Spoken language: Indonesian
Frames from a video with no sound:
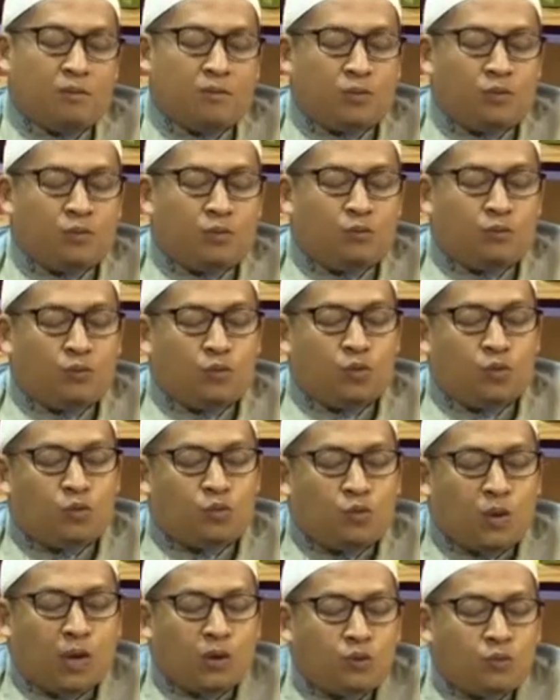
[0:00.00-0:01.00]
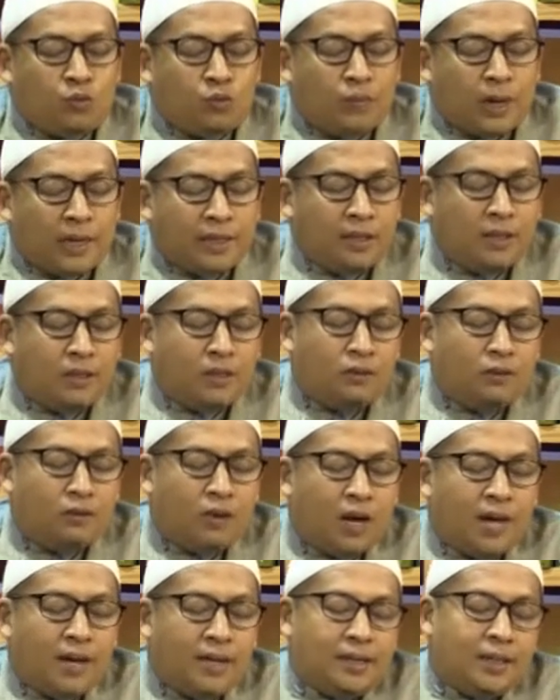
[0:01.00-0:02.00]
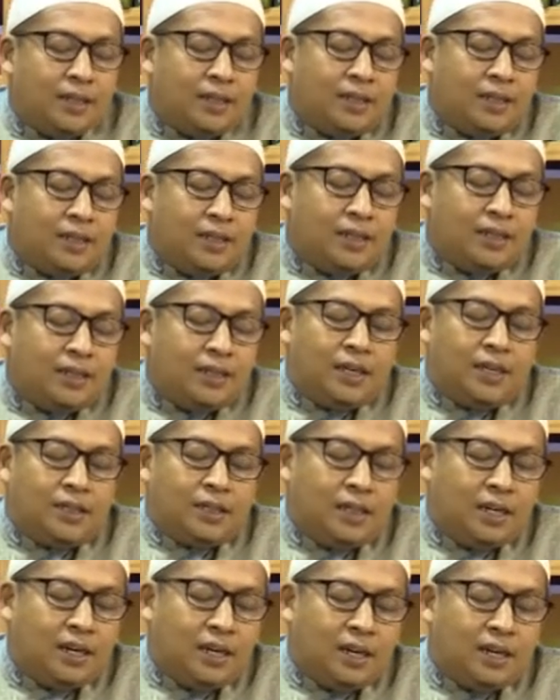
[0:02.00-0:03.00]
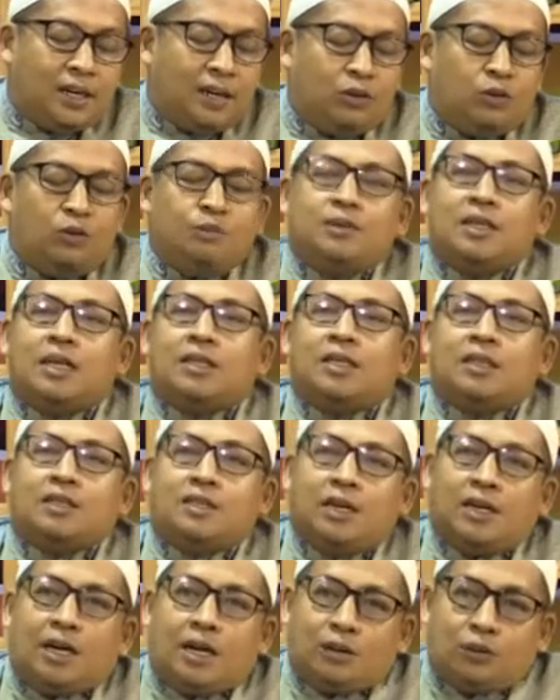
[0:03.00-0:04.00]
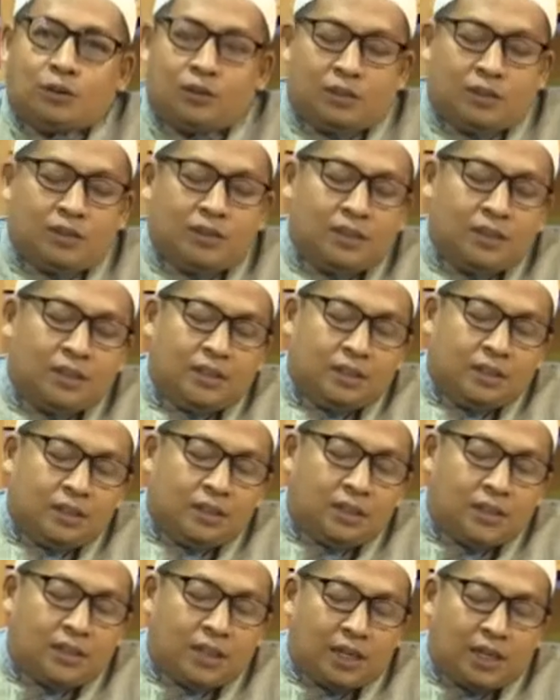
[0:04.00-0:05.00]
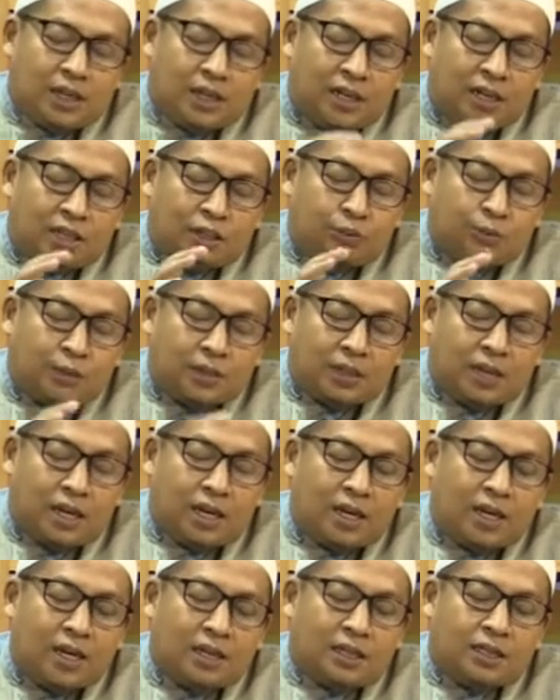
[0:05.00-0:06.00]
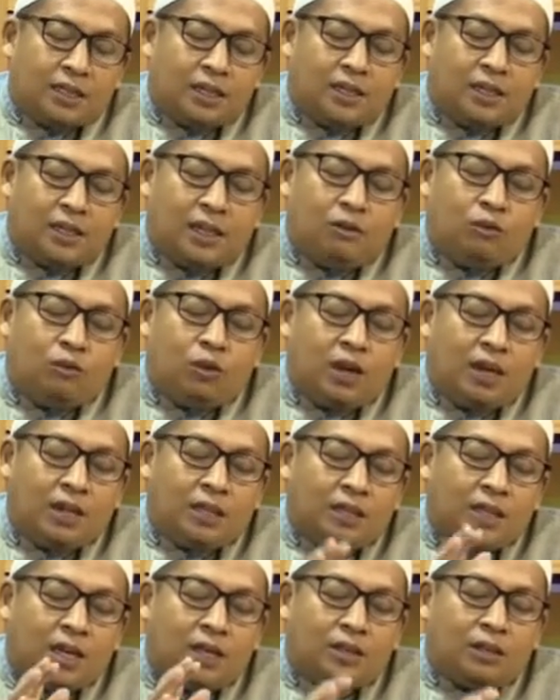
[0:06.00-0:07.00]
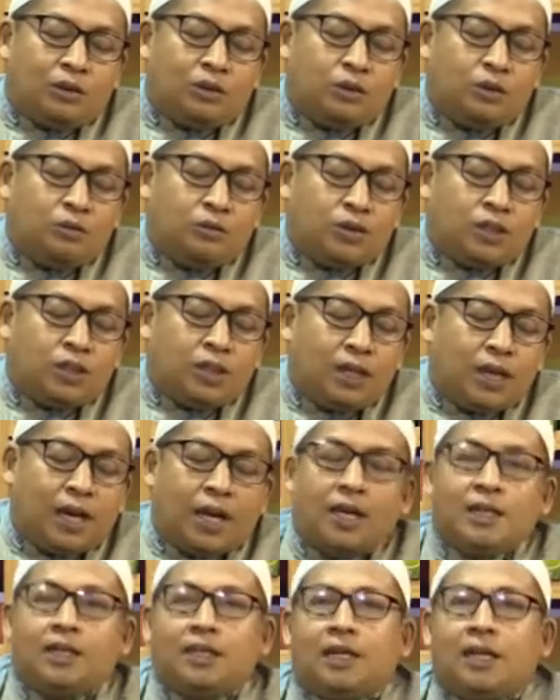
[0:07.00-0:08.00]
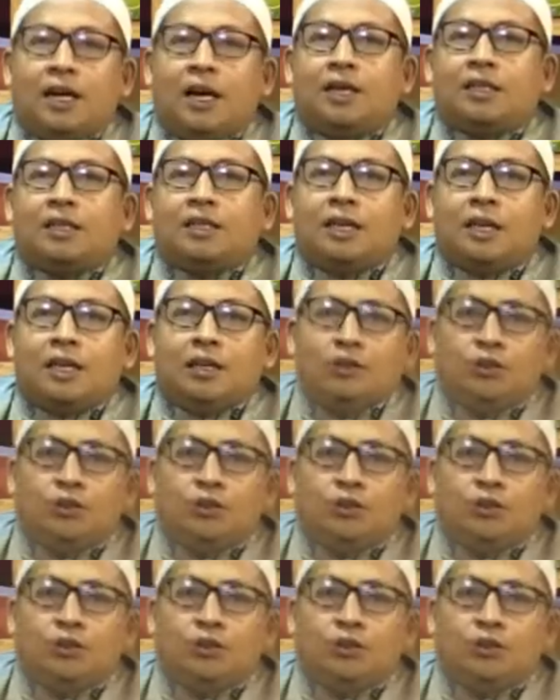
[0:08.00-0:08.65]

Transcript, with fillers: wa yubayyinu ayatihi linnasi la'allahum yatazakkarun secara garis besar artinya wala tangkihul musyrikati hatta